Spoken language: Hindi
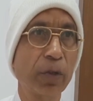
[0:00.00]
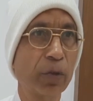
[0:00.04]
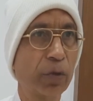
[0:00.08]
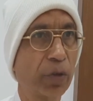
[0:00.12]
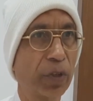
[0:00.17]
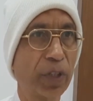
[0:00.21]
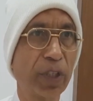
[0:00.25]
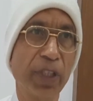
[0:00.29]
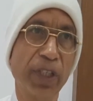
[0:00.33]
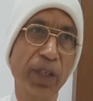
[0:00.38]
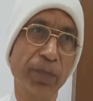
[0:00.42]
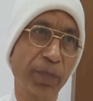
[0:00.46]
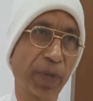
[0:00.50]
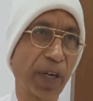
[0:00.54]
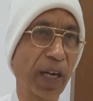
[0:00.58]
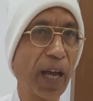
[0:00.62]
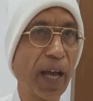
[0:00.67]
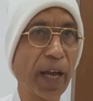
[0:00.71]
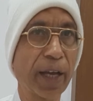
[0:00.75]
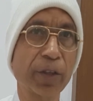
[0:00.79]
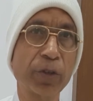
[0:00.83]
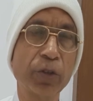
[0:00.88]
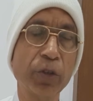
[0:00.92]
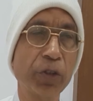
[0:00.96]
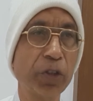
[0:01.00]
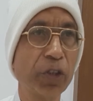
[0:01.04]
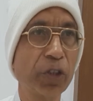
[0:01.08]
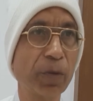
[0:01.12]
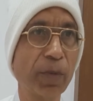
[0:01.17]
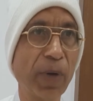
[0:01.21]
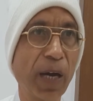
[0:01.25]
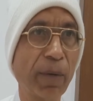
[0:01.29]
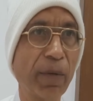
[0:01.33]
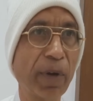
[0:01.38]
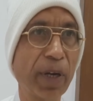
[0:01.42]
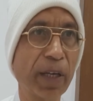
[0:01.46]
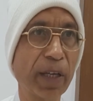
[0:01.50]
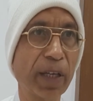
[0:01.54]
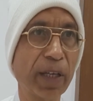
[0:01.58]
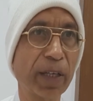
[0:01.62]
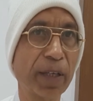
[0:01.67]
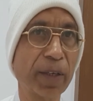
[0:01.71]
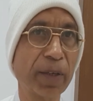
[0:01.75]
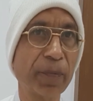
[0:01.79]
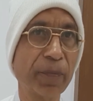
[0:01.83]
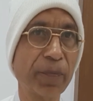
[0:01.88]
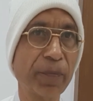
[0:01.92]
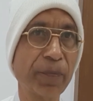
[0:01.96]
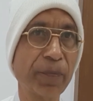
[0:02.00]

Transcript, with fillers: क्योंकि ये पढ़ाया तो शिव बाबा ने है